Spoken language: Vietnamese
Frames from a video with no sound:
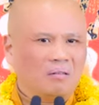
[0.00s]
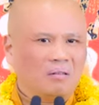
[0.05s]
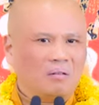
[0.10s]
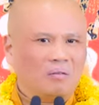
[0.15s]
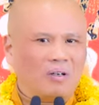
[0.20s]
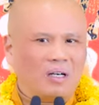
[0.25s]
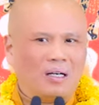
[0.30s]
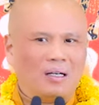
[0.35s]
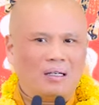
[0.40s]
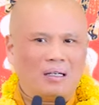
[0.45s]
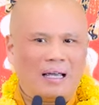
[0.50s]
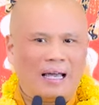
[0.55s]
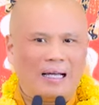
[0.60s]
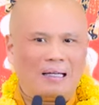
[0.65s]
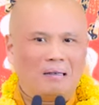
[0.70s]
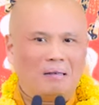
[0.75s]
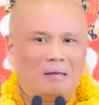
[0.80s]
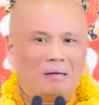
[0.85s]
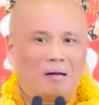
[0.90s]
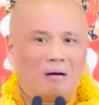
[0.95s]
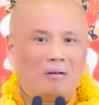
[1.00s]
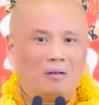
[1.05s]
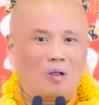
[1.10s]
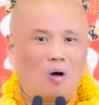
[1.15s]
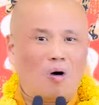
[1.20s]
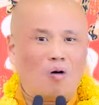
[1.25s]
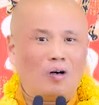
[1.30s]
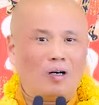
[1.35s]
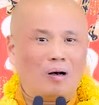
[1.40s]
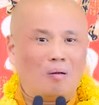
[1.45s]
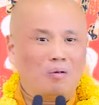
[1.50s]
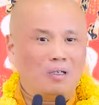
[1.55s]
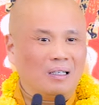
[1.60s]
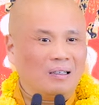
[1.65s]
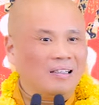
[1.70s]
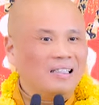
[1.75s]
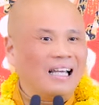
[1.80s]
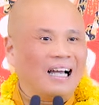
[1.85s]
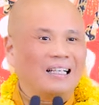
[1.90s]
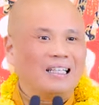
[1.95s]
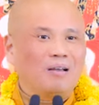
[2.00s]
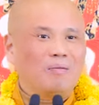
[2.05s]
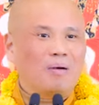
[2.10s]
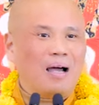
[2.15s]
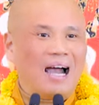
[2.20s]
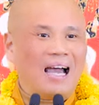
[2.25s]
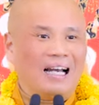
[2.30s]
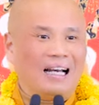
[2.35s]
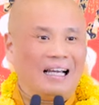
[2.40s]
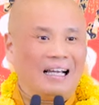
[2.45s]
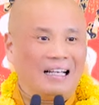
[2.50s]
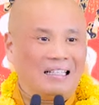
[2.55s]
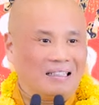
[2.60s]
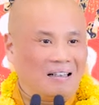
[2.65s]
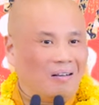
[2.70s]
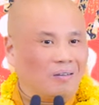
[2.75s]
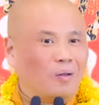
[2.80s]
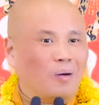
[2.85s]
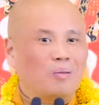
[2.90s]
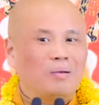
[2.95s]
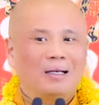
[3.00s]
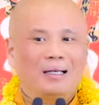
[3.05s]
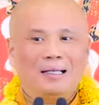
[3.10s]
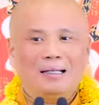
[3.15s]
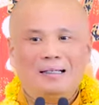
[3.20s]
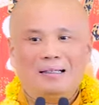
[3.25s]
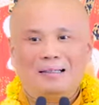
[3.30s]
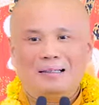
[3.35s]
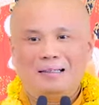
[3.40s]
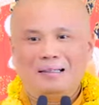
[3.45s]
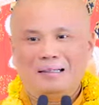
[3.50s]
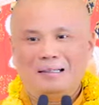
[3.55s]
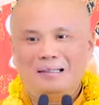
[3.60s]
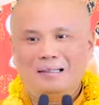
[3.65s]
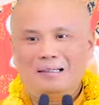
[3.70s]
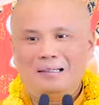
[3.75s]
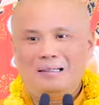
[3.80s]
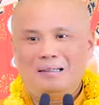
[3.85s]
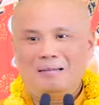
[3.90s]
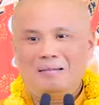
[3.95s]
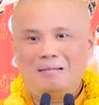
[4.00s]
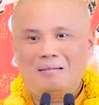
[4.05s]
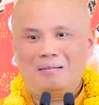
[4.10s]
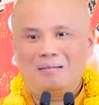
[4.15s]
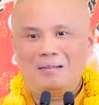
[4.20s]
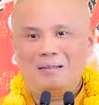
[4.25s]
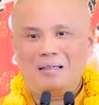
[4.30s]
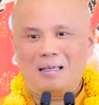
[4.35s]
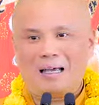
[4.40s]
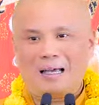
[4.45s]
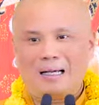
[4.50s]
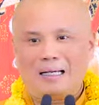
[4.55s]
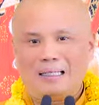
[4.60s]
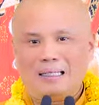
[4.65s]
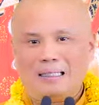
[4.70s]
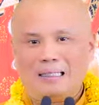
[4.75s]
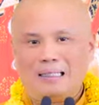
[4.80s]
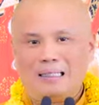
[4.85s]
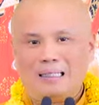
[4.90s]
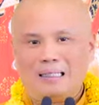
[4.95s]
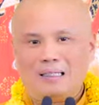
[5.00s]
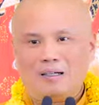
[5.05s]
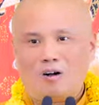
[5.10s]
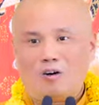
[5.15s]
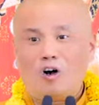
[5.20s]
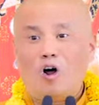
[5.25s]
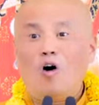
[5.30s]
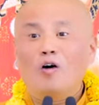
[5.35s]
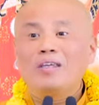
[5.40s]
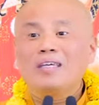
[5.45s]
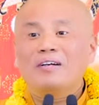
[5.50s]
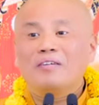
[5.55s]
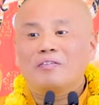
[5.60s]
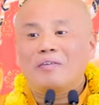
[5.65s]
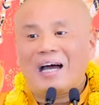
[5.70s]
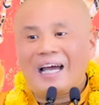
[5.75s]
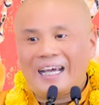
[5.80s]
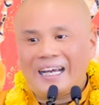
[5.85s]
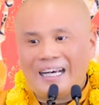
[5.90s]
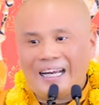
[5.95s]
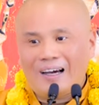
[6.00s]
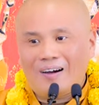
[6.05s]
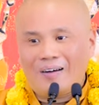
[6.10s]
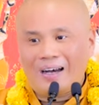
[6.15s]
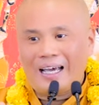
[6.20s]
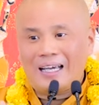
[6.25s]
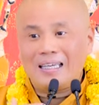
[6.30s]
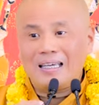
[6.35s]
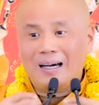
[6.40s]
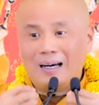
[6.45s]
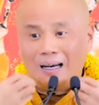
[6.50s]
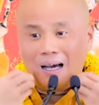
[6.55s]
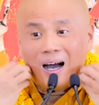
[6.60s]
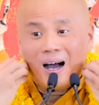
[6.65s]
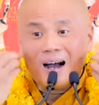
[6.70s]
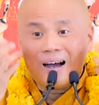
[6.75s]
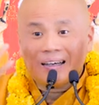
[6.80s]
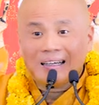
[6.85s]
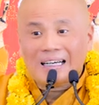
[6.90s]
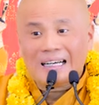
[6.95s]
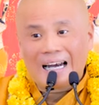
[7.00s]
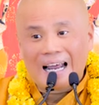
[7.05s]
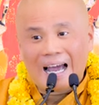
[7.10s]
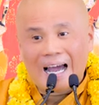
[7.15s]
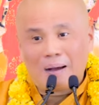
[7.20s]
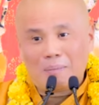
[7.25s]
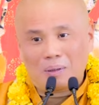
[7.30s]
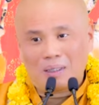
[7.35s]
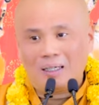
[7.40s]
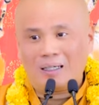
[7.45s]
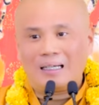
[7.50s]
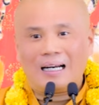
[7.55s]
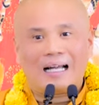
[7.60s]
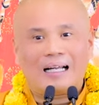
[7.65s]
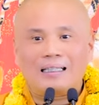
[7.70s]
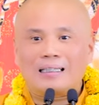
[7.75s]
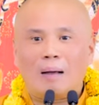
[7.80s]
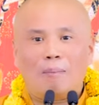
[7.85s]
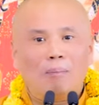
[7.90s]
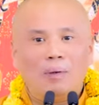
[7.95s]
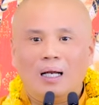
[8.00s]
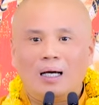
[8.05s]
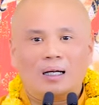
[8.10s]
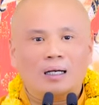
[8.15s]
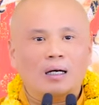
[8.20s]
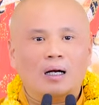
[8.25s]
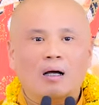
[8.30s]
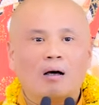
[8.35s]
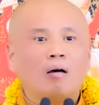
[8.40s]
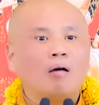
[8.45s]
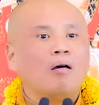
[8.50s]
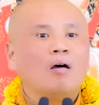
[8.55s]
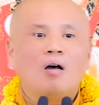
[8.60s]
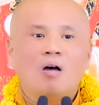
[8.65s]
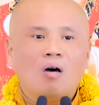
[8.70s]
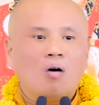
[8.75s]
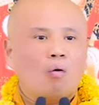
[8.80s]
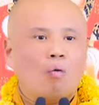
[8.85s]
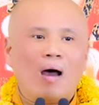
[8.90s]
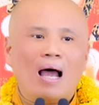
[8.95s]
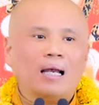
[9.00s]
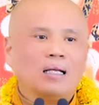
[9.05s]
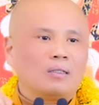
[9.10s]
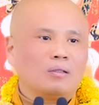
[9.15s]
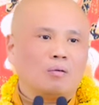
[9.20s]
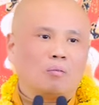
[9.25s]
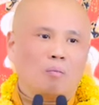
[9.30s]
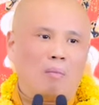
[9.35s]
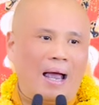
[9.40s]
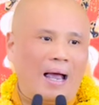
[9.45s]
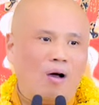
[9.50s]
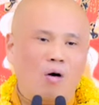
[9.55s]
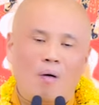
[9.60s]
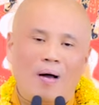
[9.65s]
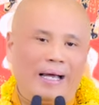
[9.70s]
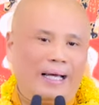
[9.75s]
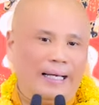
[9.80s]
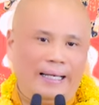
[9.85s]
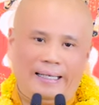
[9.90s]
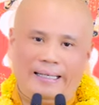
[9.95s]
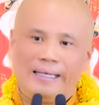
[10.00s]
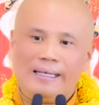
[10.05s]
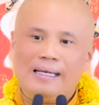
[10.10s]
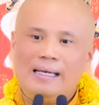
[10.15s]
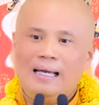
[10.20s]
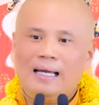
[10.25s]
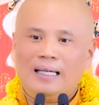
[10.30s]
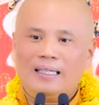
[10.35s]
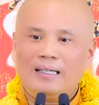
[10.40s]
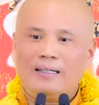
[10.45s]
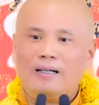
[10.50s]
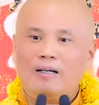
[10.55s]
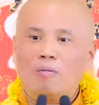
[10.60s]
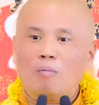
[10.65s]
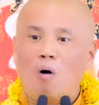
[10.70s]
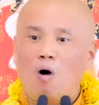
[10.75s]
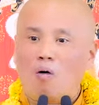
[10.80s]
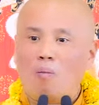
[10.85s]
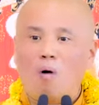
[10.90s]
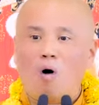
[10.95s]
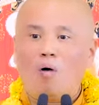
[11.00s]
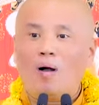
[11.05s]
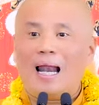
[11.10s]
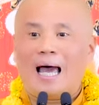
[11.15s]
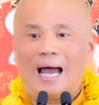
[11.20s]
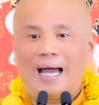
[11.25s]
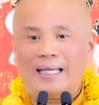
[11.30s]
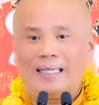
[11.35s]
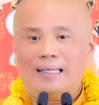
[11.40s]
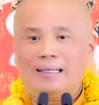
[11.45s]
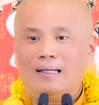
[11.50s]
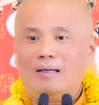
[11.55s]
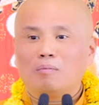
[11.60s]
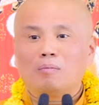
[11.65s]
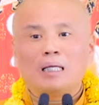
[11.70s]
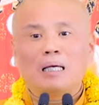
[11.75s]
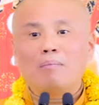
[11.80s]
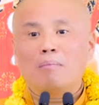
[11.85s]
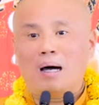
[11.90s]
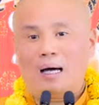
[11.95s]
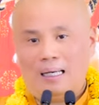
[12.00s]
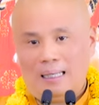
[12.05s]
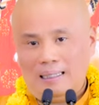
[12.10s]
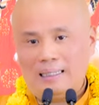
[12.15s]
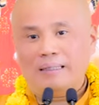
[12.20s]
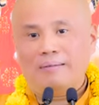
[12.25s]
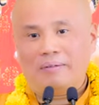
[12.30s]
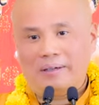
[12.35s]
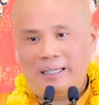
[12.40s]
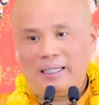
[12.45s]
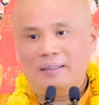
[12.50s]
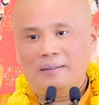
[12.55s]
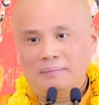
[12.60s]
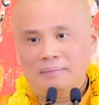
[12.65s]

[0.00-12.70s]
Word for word: Không phải đơn giản, cho nên Ấn Tổ nó đóng cửa chẳng tiếp ai là ngày sợ tổn khí đó. Đơn giản. Còn nói như vậy nè, hồi nãy giờ là hơi nó ra, mà thực ra cái tâm lực nó quá là sung mãn hoan hỷ, cho nên nó bồi bổ lại, cho nên không thấy mệt là như vậy.